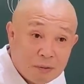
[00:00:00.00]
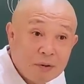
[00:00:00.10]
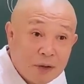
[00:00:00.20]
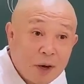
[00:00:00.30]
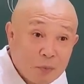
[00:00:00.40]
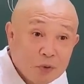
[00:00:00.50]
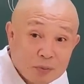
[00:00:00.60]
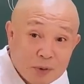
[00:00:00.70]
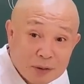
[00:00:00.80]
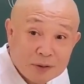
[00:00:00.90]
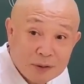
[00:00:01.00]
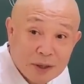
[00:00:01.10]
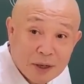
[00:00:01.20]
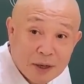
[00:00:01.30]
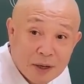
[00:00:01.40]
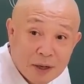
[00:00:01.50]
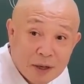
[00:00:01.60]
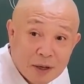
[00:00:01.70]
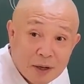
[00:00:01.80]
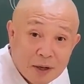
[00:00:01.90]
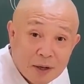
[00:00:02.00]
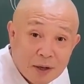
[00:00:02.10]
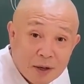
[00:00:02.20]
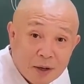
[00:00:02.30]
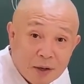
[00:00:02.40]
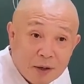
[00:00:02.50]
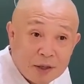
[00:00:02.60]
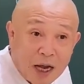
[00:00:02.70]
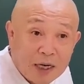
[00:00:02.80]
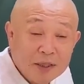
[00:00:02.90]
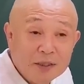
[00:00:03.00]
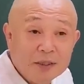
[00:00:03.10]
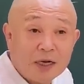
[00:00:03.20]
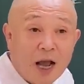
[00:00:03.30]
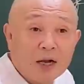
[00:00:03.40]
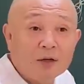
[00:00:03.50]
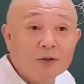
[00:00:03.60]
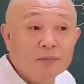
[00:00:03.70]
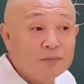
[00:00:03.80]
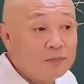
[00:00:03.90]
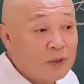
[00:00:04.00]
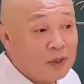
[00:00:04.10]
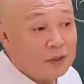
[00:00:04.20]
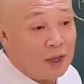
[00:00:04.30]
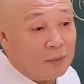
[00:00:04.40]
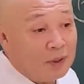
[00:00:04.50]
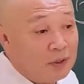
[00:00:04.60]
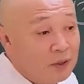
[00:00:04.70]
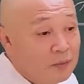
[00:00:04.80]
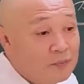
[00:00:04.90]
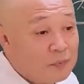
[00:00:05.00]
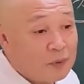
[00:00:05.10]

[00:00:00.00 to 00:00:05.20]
그게 양보심 같은 거야. 그러니까 양인들이 가끔 남한테